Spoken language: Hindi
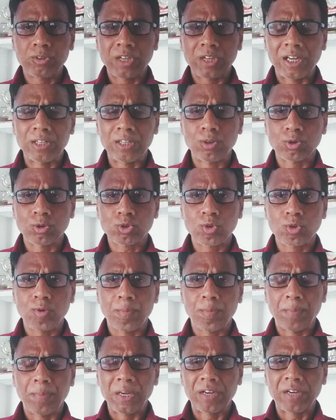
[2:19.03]
चाहे दोस्तों वो
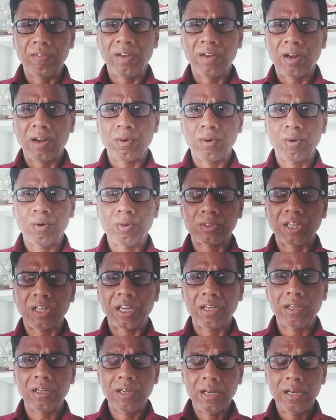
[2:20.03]
पिंक विला हो
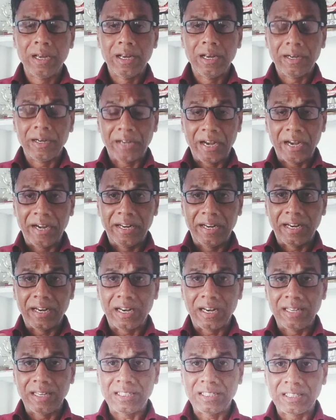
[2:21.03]
चाहे ट्रेड
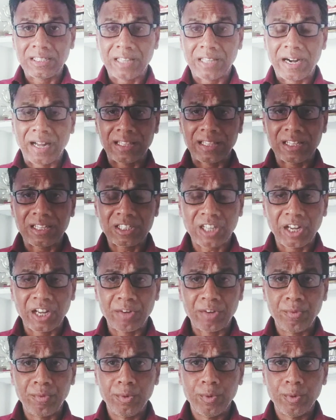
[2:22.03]
एनालिस्ट तरण आदर्श का
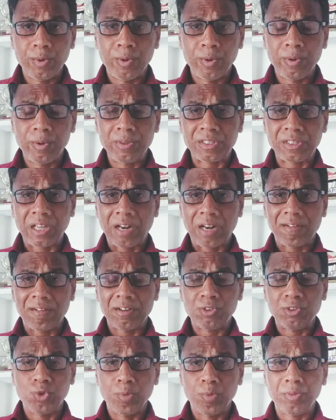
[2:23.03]
रिव्यू हो इसके
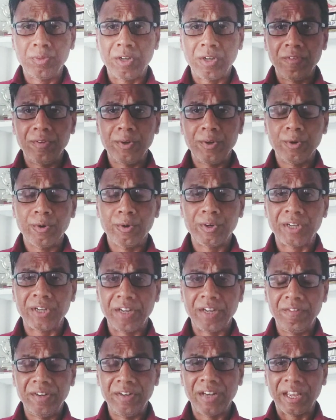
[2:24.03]
अलावा झूम टीवी हो
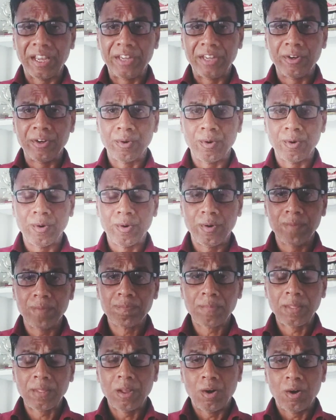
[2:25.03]
टीवी नाइन हो
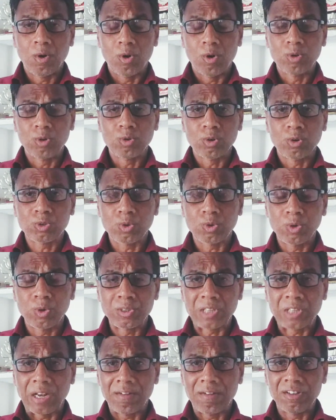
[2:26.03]
और दोस्त हो
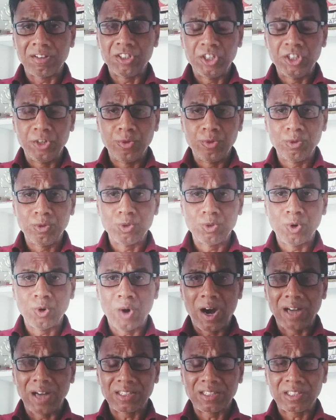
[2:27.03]
इसके अलावा जी न्यूज हो
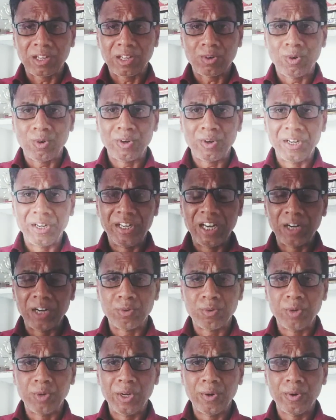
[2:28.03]
आज तक हो इंडिया
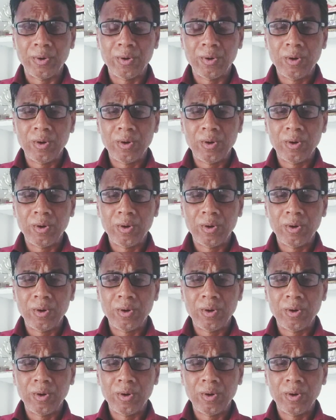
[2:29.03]
टुडे हो